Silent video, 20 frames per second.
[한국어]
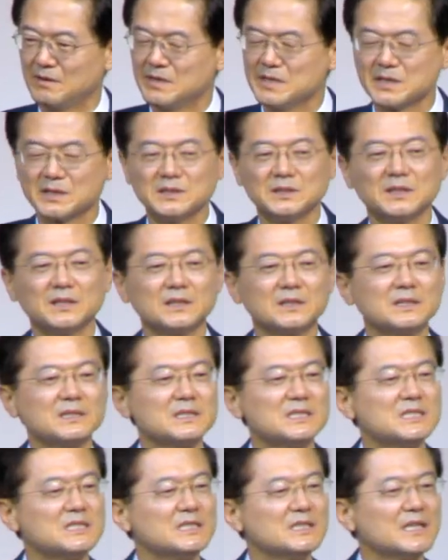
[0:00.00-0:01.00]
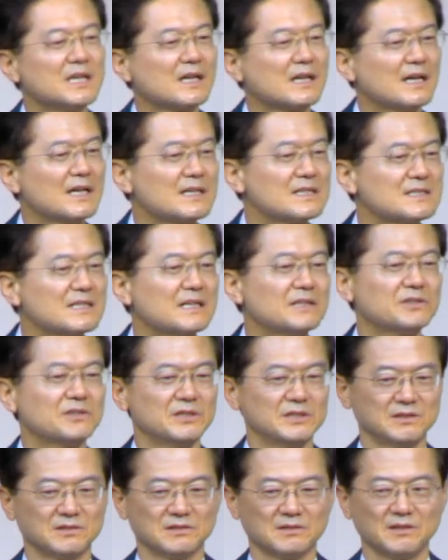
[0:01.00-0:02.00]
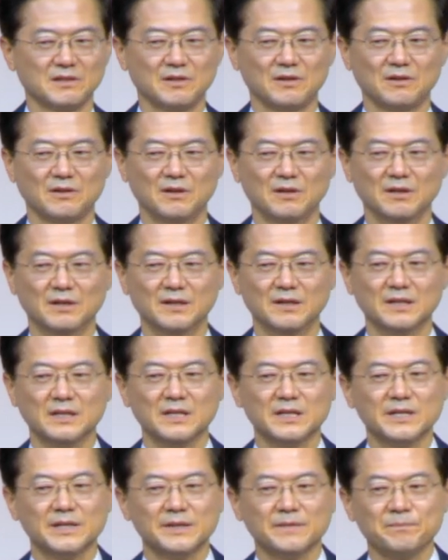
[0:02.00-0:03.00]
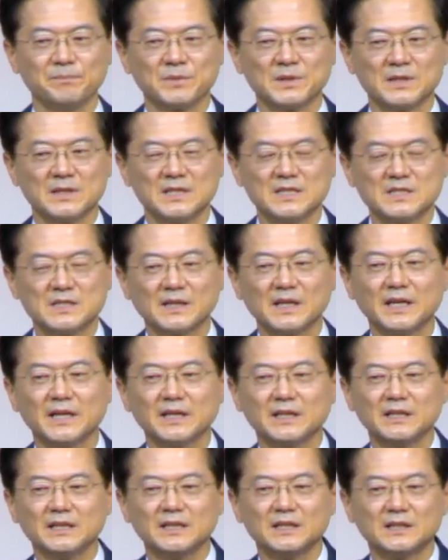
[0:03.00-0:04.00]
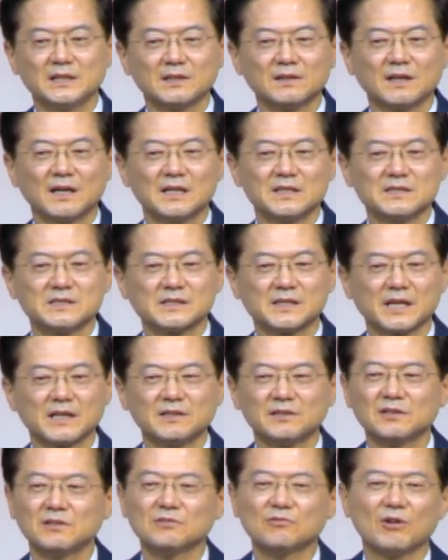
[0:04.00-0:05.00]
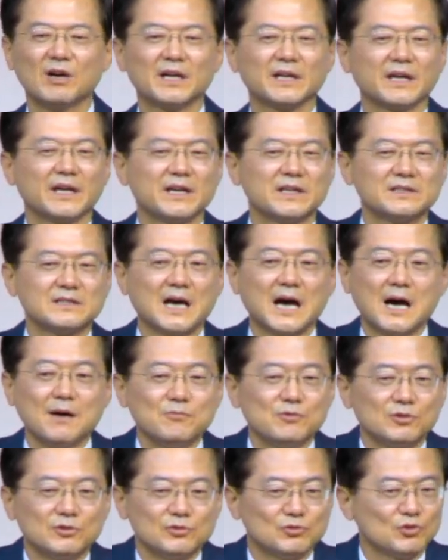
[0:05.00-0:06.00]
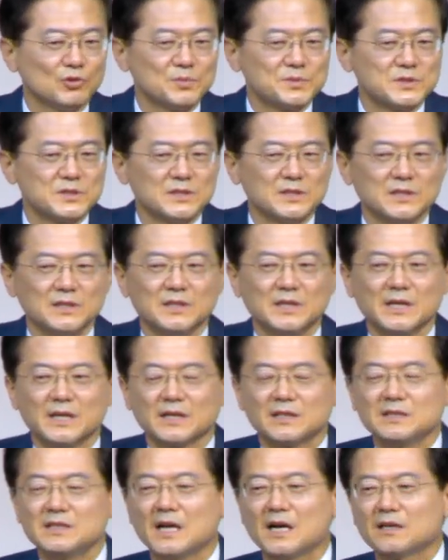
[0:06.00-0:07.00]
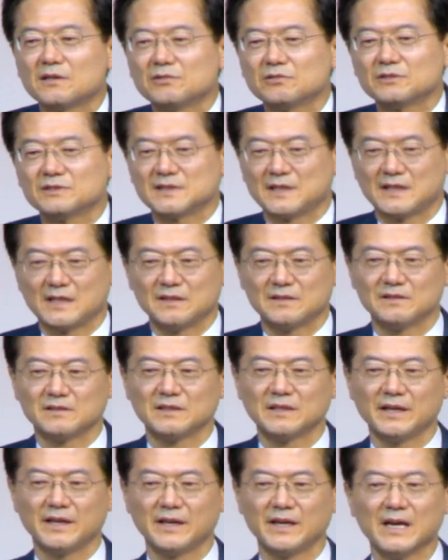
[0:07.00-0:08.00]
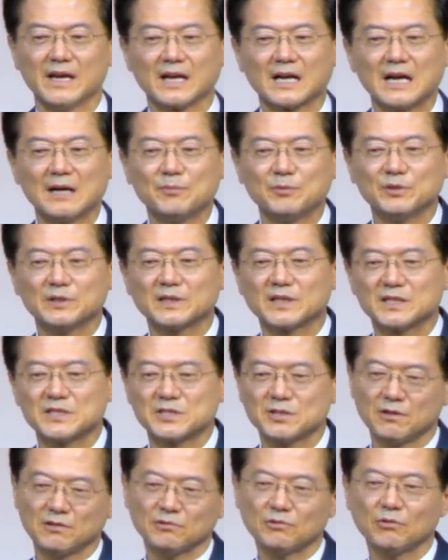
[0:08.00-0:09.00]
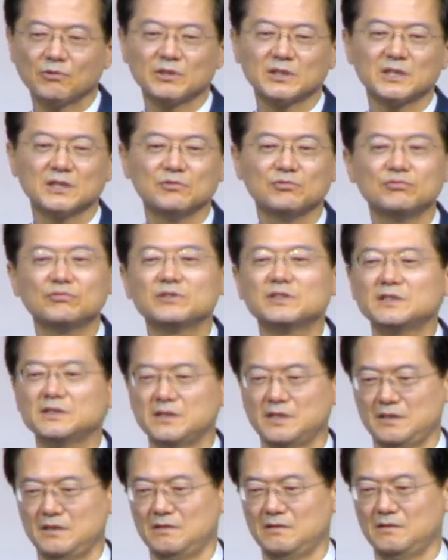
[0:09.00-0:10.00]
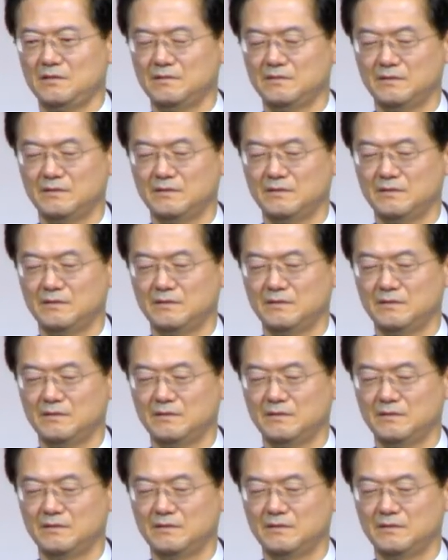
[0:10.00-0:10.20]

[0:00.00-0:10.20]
그들은 그 지혜가 쌓여 있는 거예요. 이스라엘이 들어갈 적에 그들은 광야에서 아무것도 없이 그냥 그러고 살았는데 가보니까 청동기 후기예요.